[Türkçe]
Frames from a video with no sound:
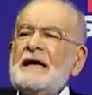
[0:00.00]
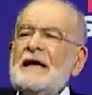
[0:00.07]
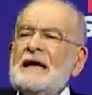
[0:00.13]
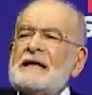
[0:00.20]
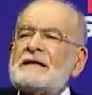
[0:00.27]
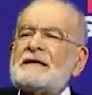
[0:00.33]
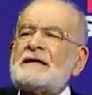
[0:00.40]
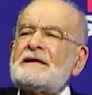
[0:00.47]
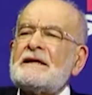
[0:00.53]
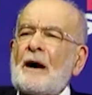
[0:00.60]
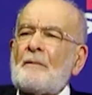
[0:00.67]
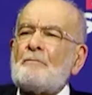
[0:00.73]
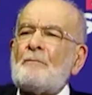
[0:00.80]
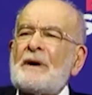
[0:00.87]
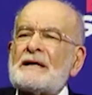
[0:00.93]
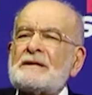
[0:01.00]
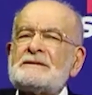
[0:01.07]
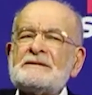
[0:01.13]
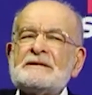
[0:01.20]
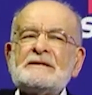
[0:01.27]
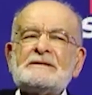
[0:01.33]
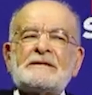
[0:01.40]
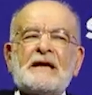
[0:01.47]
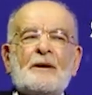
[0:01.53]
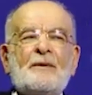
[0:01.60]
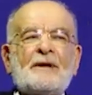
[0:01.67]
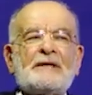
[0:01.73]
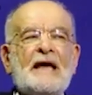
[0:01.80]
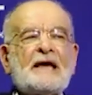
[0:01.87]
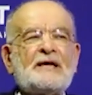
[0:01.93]
ilk yapmanız
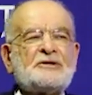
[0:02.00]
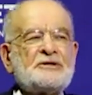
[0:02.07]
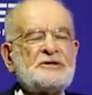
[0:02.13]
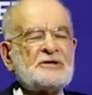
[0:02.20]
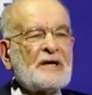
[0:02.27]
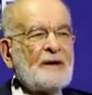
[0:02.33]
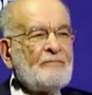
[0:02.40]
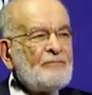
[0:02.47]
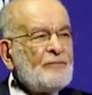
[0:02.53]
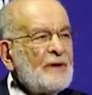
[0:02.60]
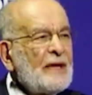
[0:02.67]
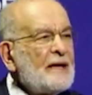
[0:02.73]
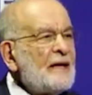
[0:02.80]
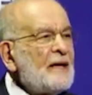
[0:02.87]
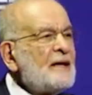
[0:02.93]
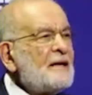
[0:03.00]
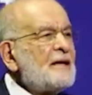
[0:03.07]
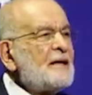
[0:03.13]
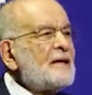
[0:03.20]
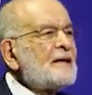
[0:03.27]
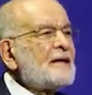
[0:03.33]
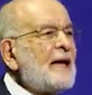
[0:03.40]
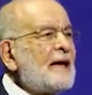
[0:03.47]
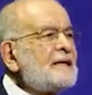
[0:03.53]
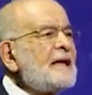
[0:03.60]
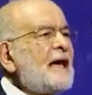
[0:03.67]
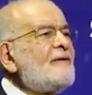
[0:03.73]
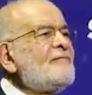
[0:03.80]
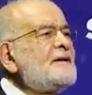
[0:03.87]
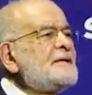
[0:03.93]
icap eden iş.
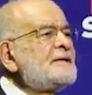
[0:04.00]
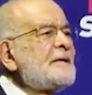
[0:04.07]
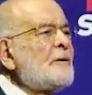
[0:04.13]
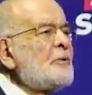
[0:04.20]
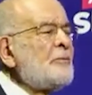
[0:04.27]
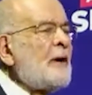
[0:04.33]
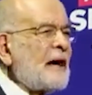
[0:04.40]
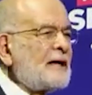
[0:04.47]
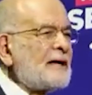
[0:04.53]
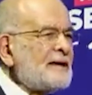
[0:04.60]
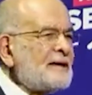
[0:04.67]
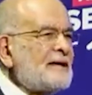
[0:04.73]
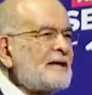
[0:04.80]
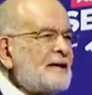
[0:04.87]
Kendi evinize bir bakın.